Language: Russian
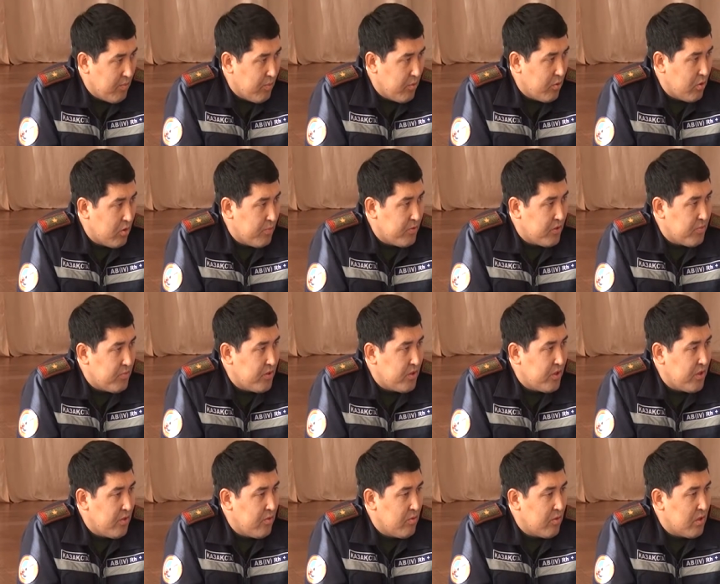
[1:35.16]
по
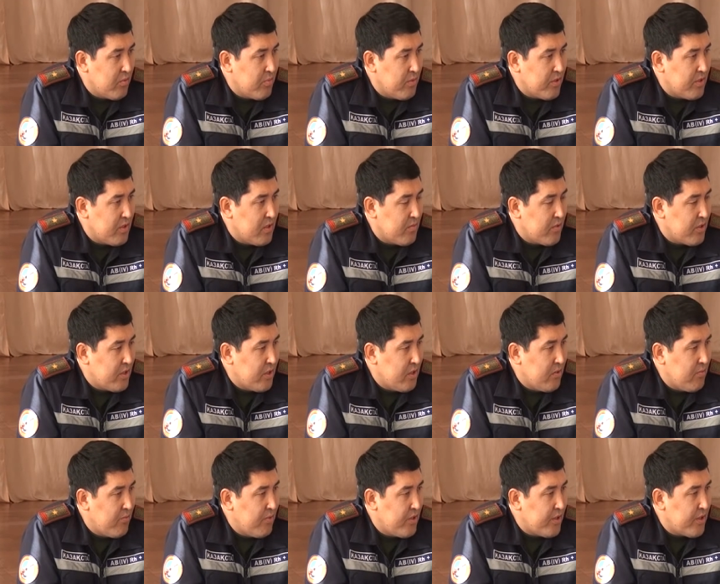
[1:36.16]
обеспечению
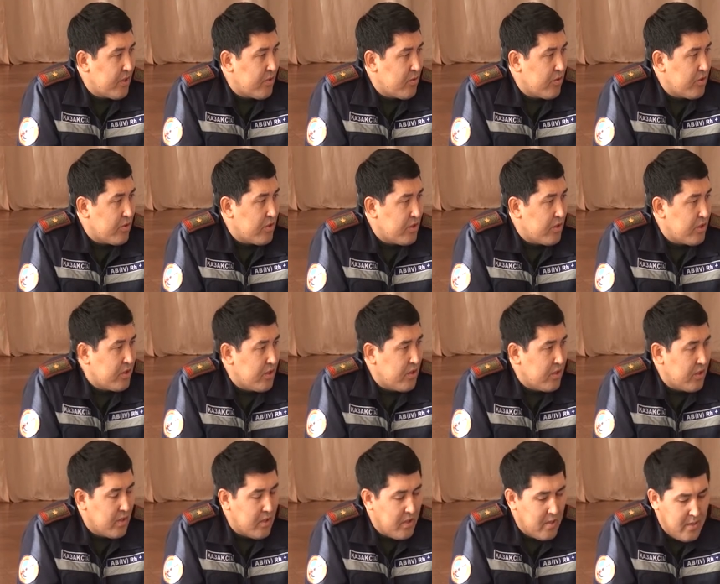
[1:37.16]
теплоснабжением ваших учреждений.